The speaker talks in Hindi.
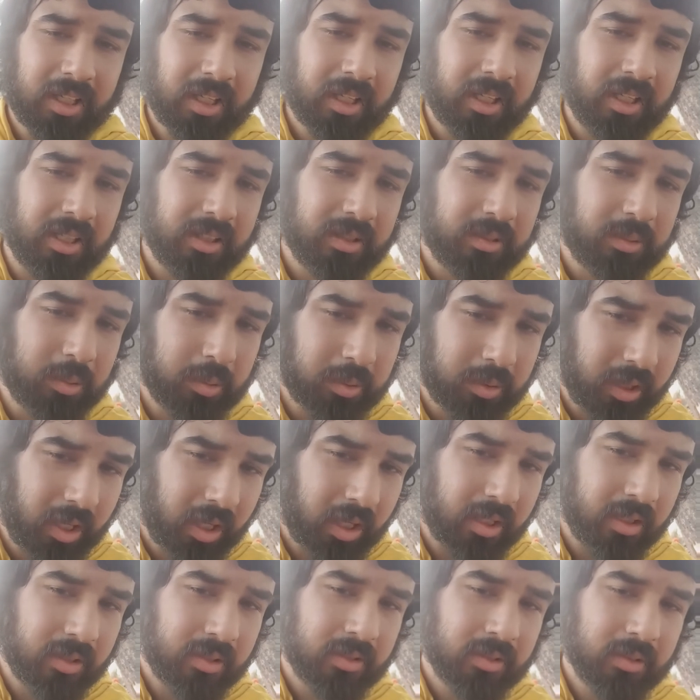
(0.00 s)
का हर कोना
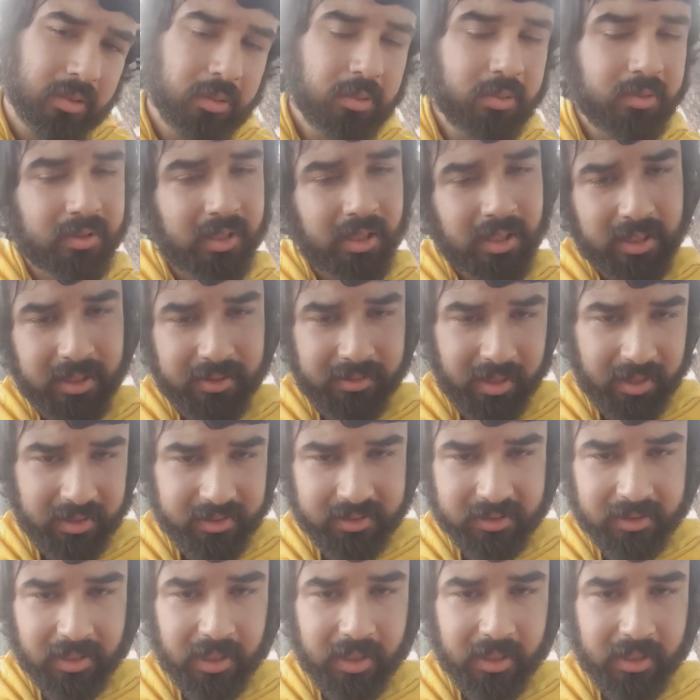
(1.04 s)
उनका निवास
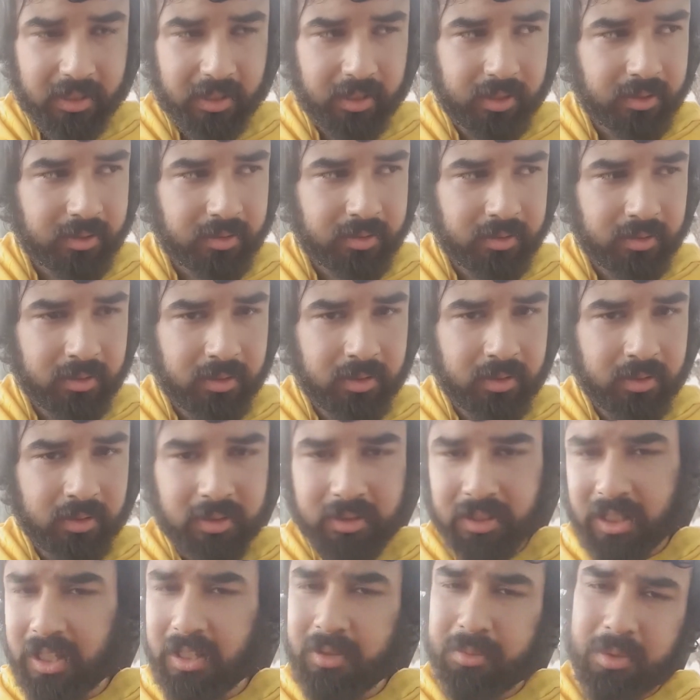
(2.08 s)
स्थान है
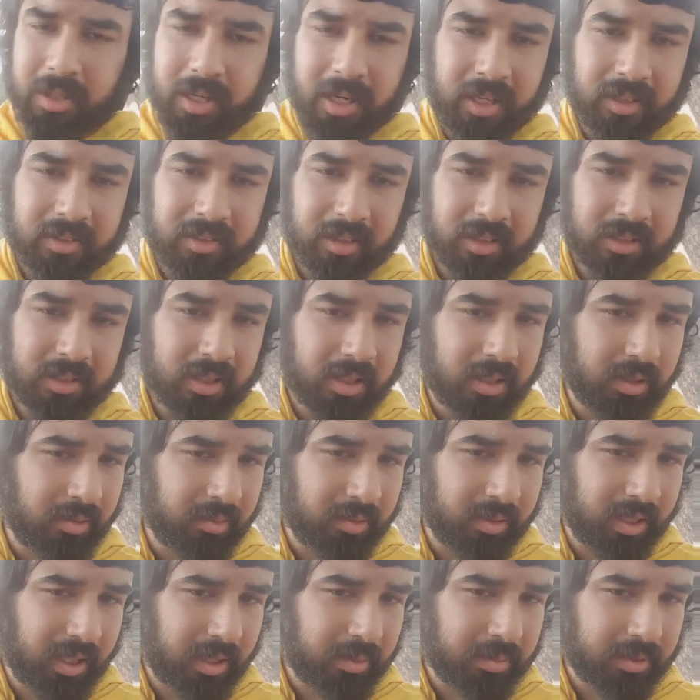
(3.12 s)
कहीं भी रह सकते
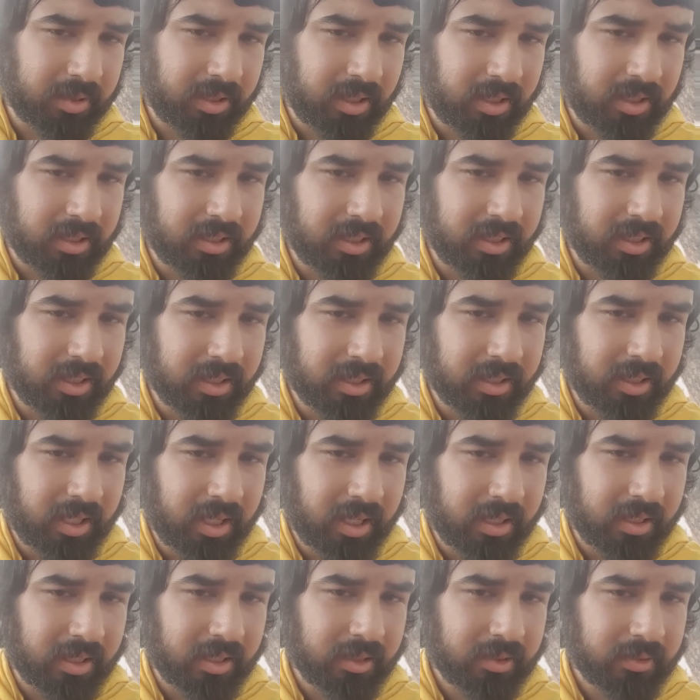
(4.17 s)
हो नर्मदा नदी के
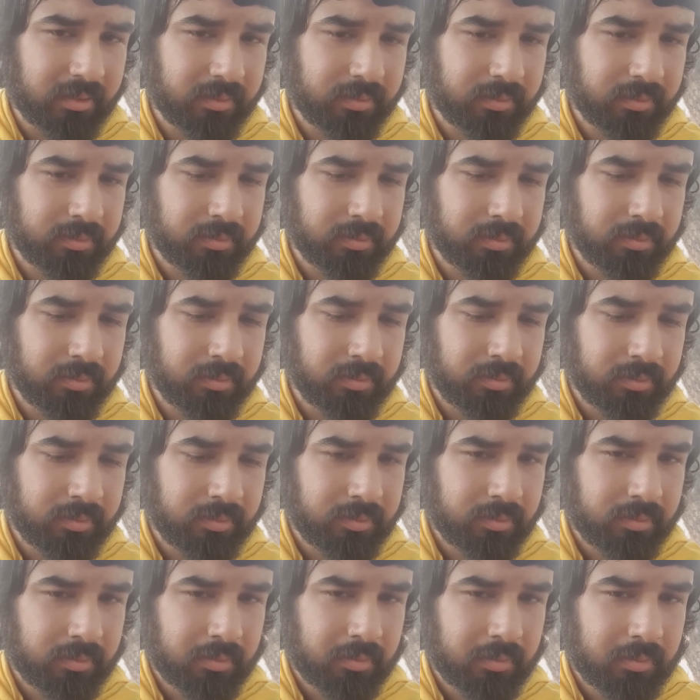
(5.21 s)
किनारे
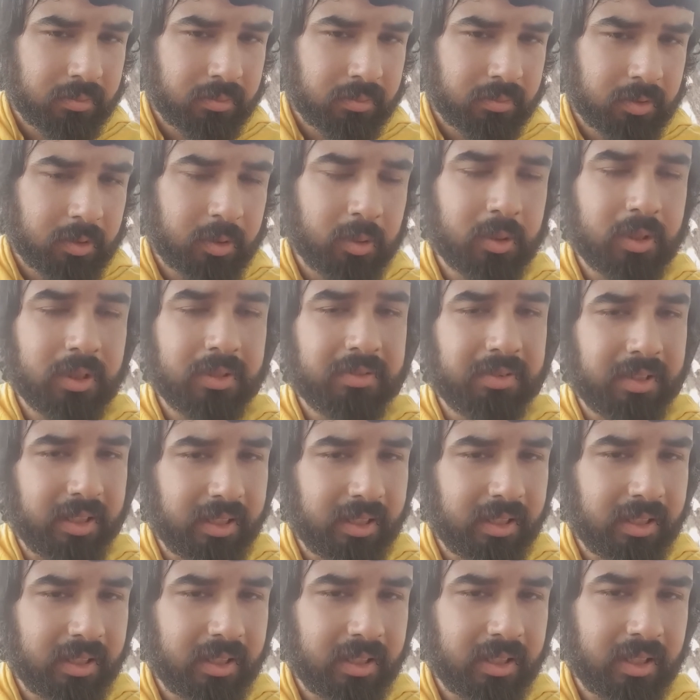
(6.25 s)
क्योंकि
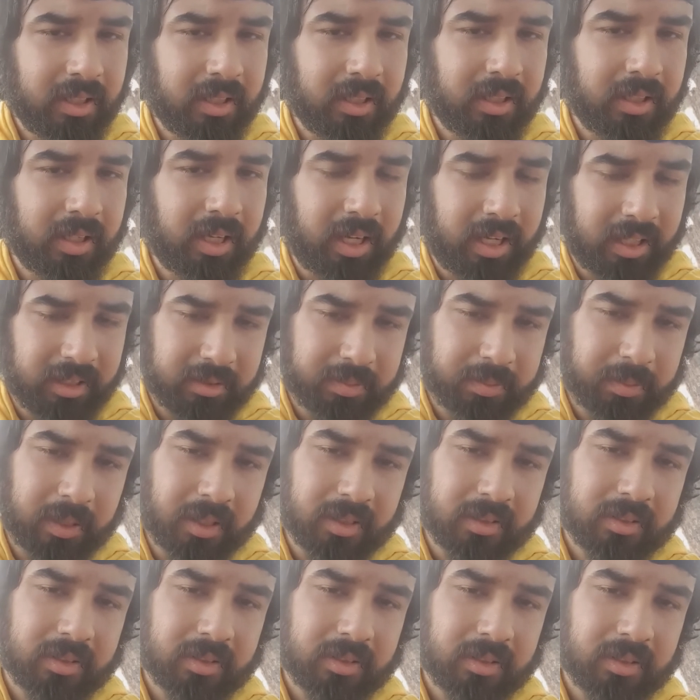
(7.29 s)
वहीं
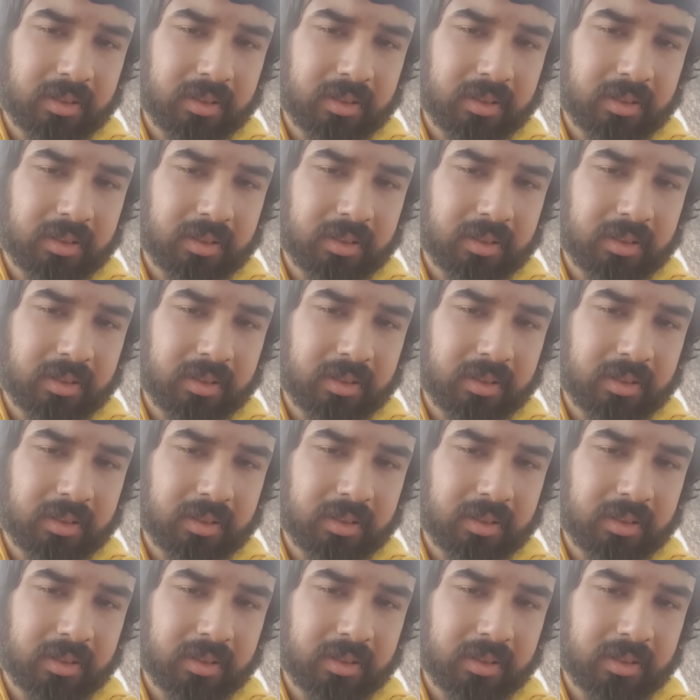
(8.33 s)
आसपास